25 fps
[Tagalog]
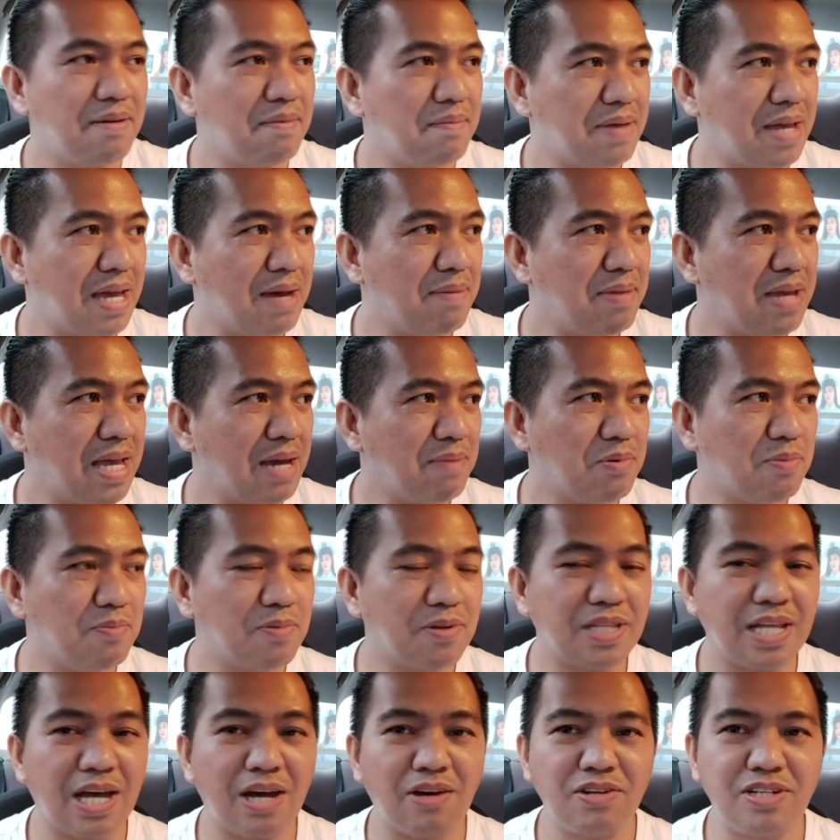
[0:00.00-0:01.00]
maya maya
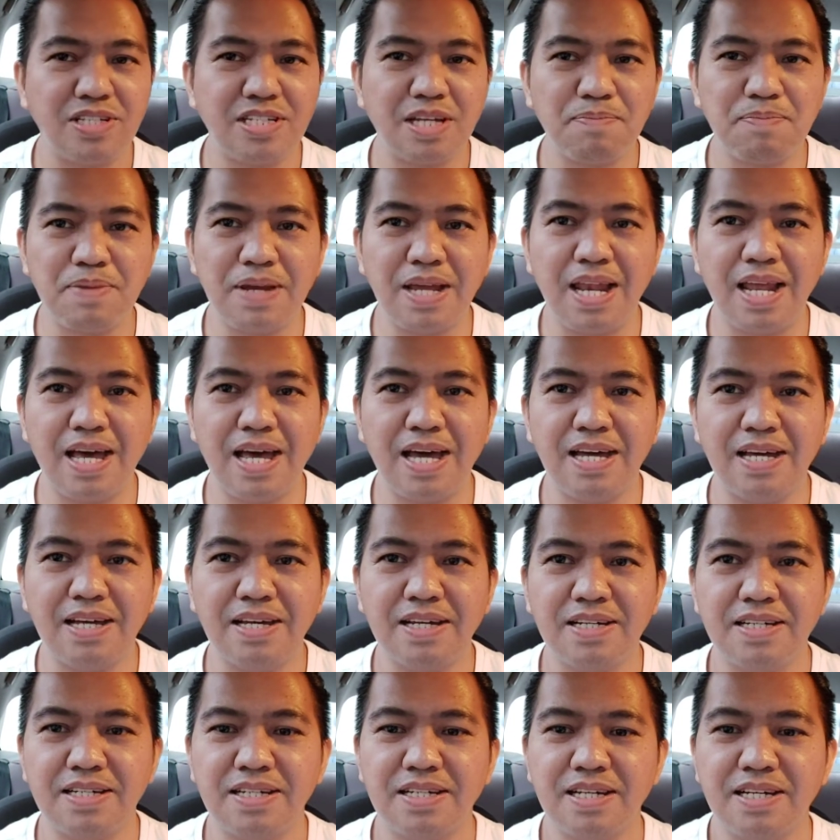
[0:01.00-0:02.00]
pupunta ako doon sa pila
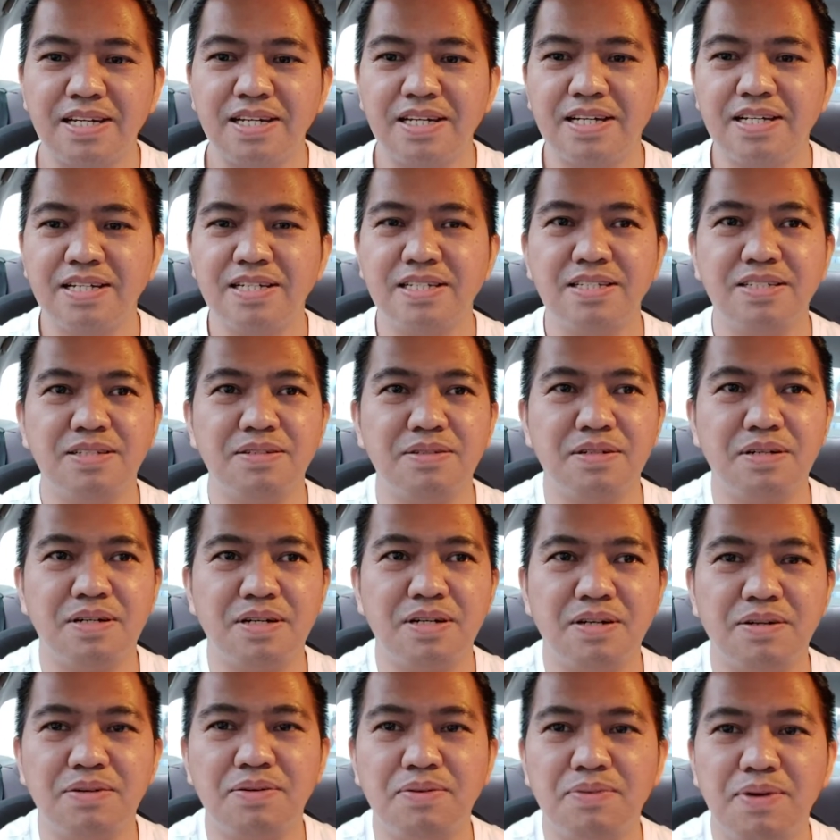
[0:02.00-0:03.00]
so
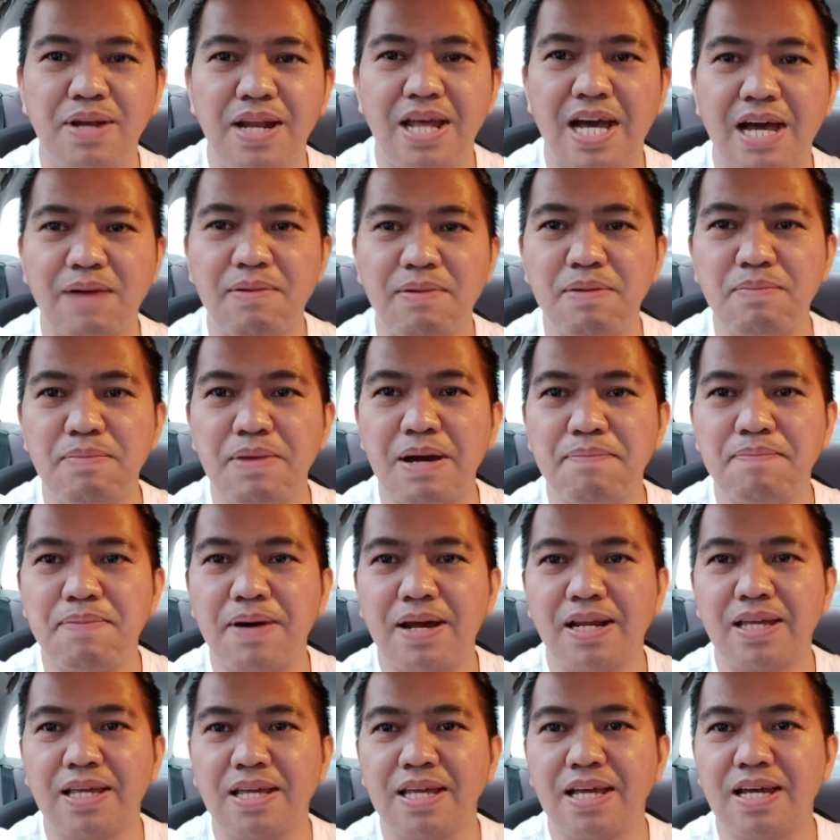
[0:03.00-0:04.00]
wala kaming
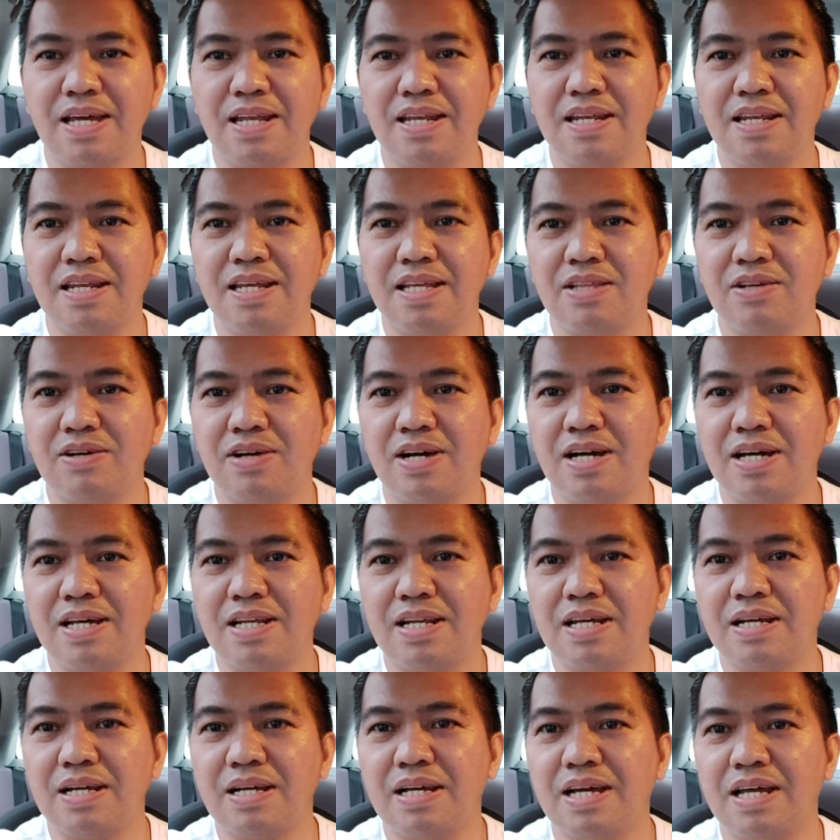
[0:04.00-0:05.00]
maparkingan ito
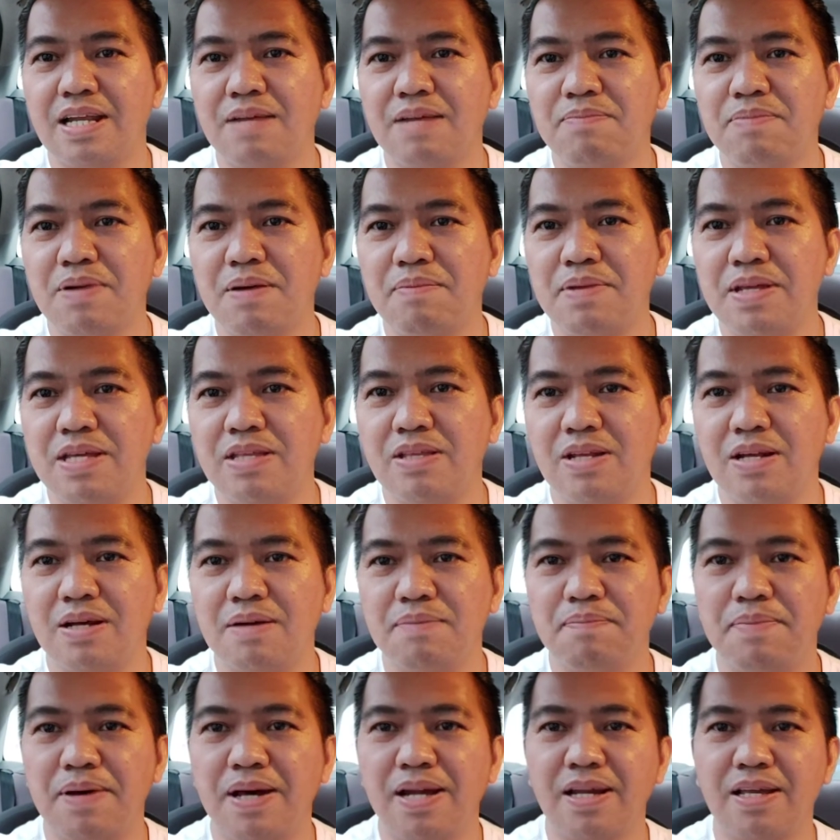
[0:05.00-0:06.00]
nga nagganap kami dito
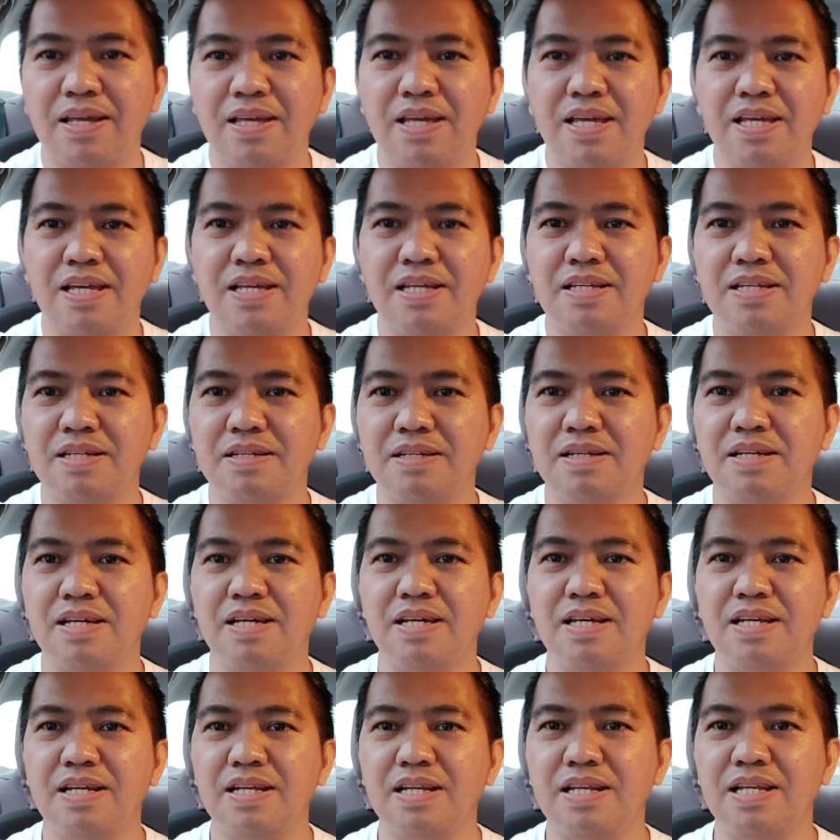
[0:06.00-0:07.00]
ng parking
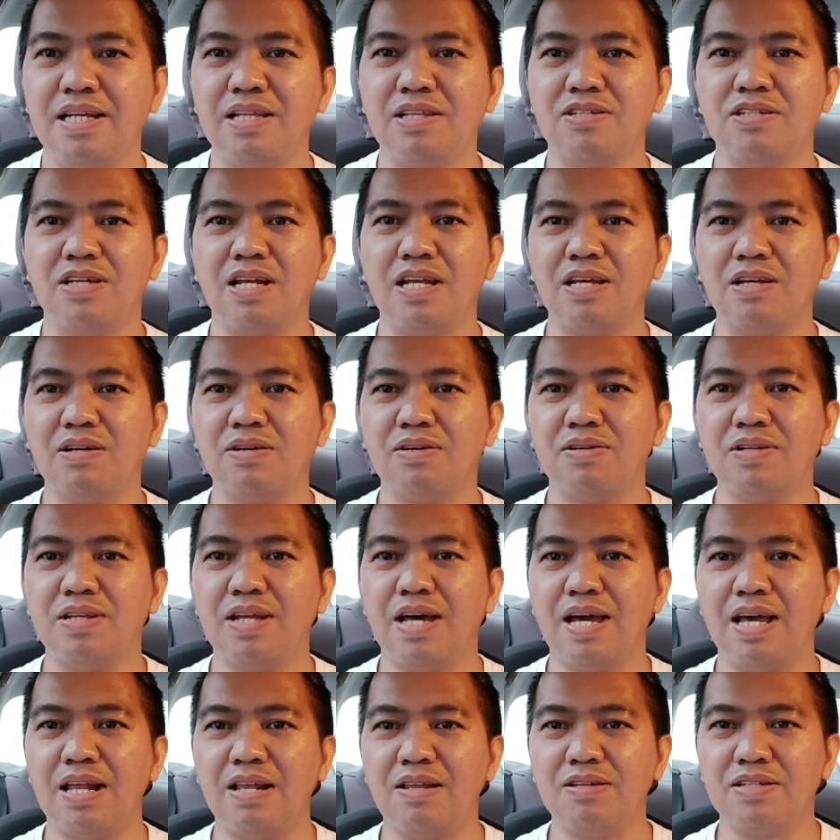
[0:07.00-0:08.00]
dito sa likod
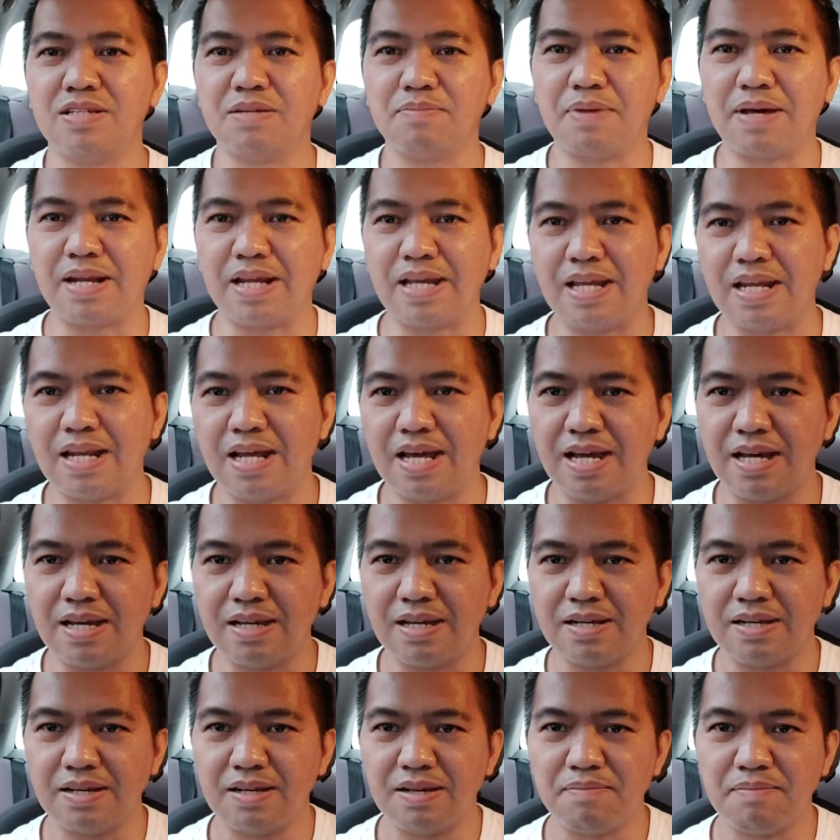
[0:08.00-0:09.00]
dahil sa
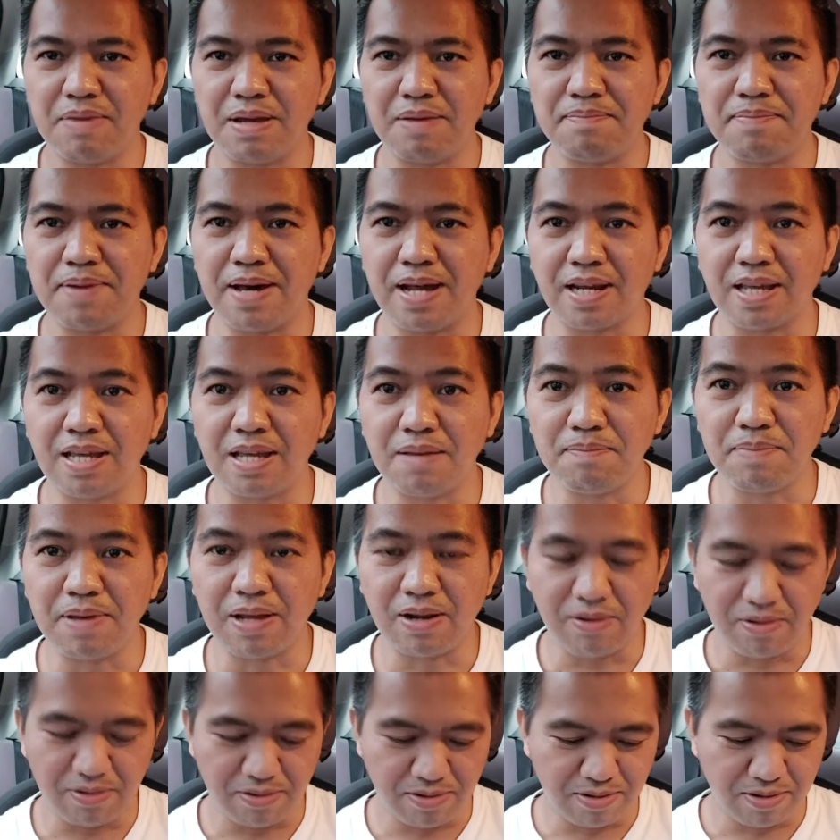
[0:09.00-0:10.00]
marina may parking
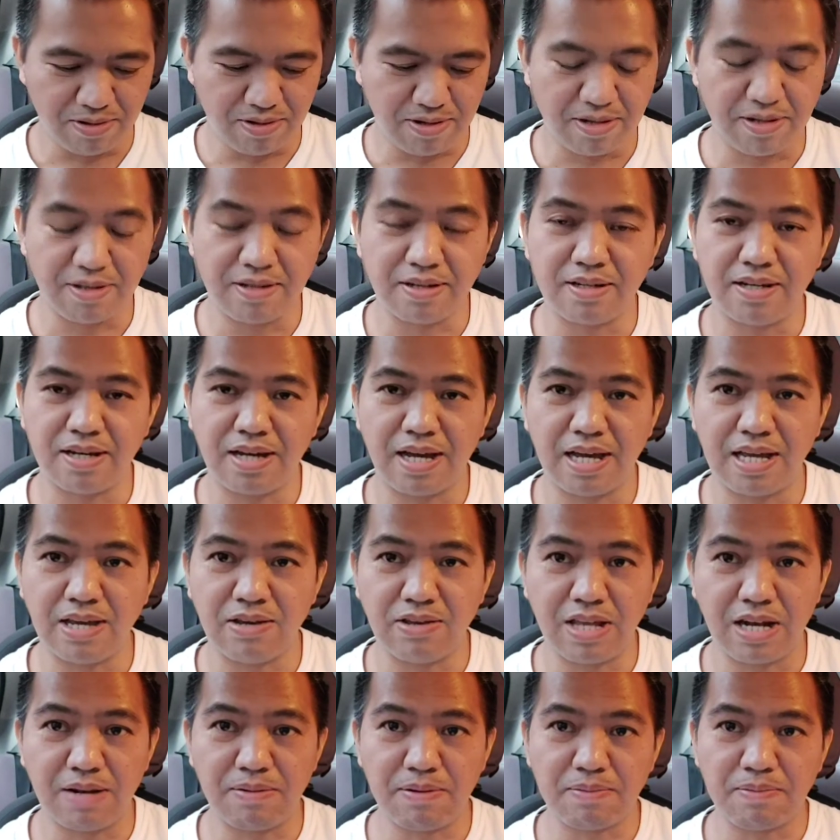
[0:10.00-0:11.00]
pero ayaw
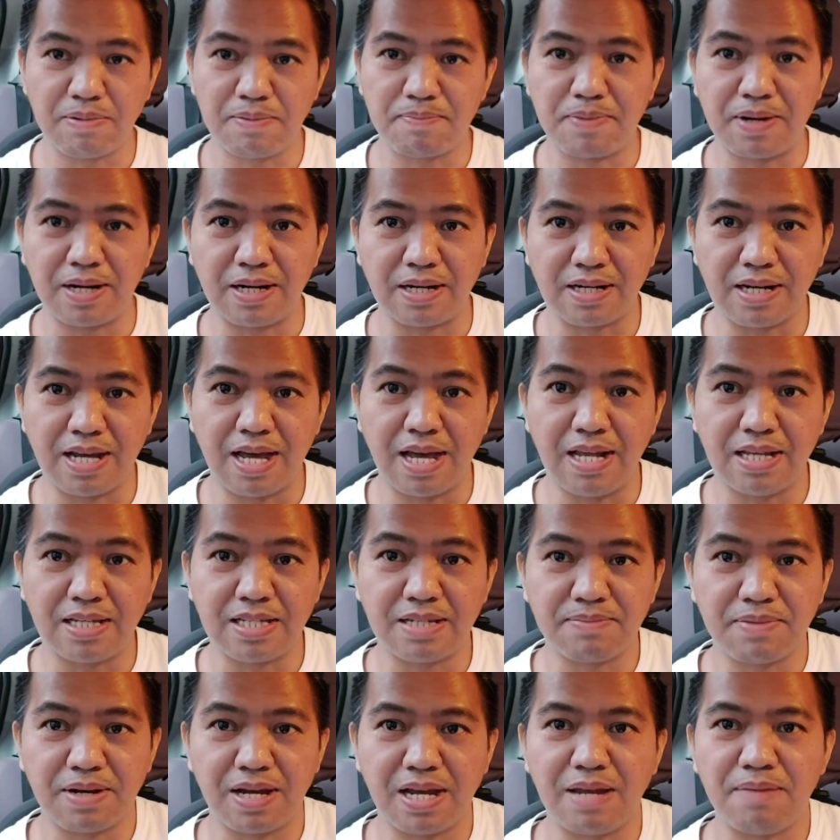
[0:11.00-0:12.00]
nila magpa-park dahil
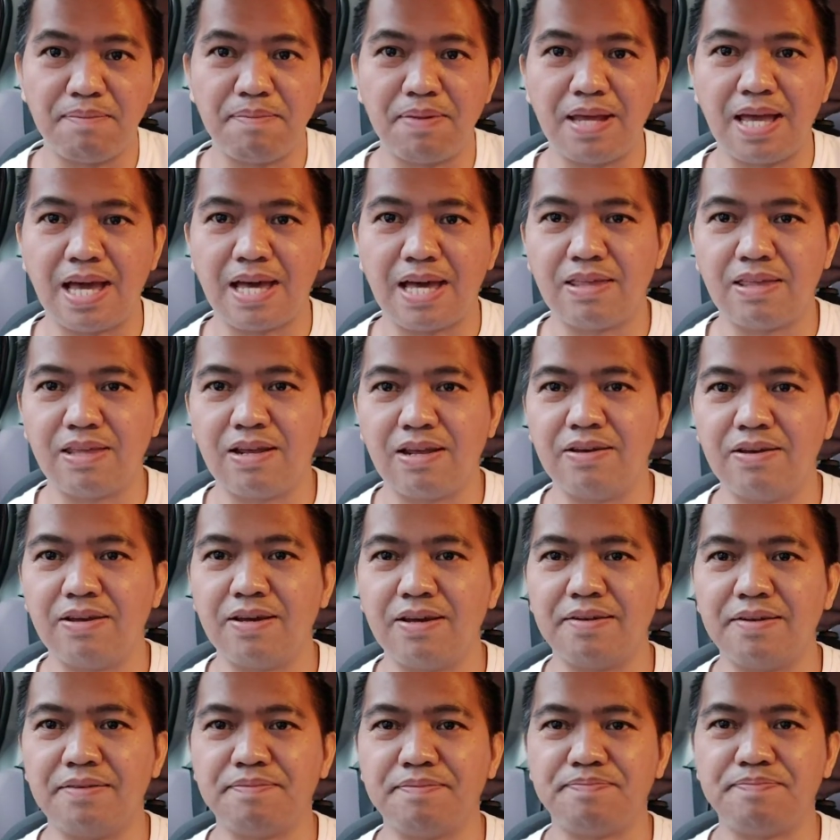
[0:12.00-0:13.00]
sa mga empleyado raw
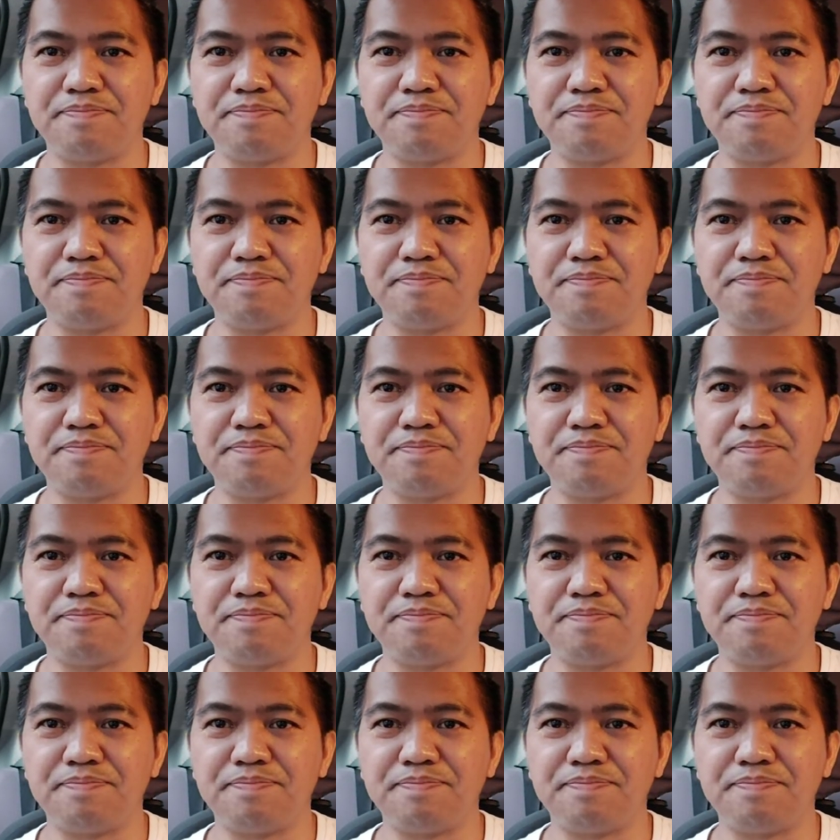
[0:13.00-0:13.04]
yan.